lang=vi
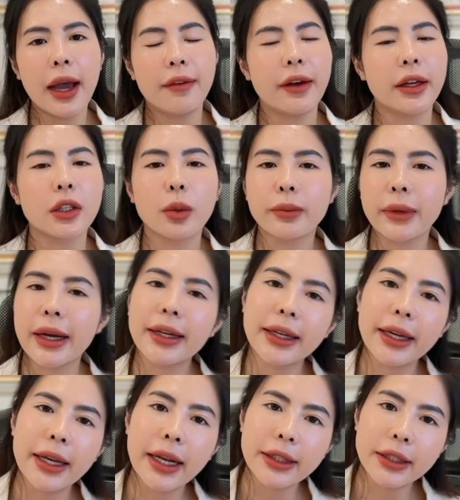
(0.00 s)
Và chống nắng
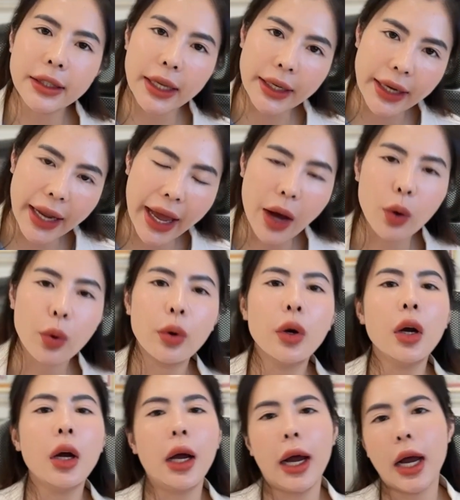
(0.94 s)
kỹ là như thế nào?
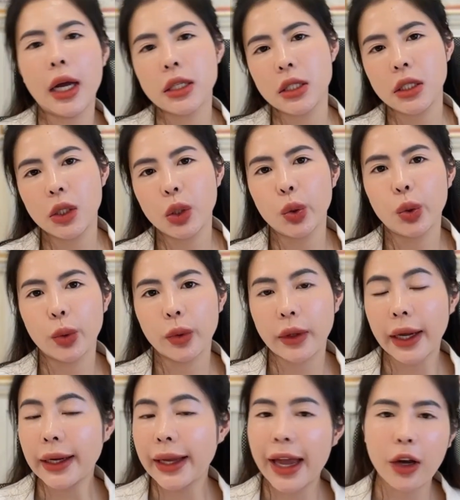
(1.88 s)
À, nhiều
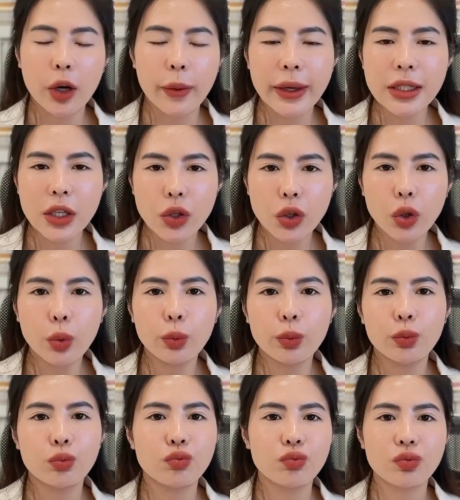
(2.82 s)
khách hàng của bác sĩ Nhung